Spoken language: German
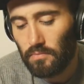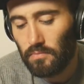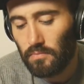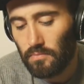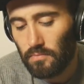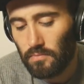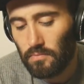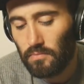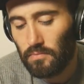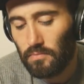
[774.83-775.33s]

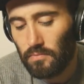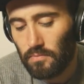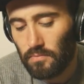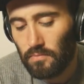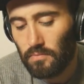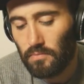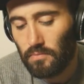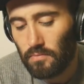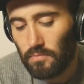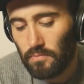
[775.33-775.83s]
Seid das
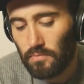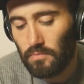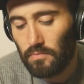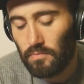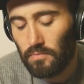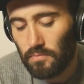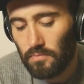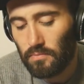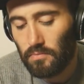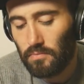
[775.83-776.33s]
Wichtigste,
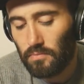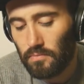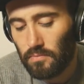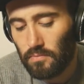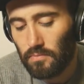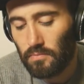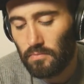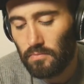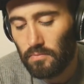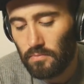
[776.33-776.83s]
das Beste,
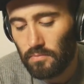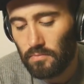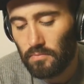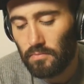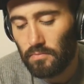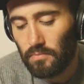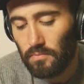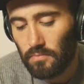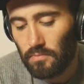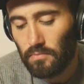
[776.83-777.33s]
das
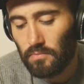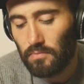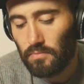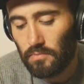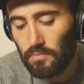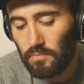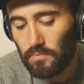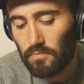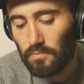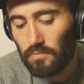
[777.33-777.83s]
Schönste, was ich je
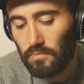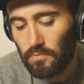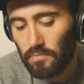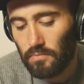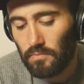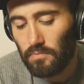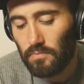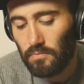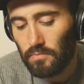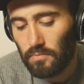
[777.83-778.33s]
bekommen habe.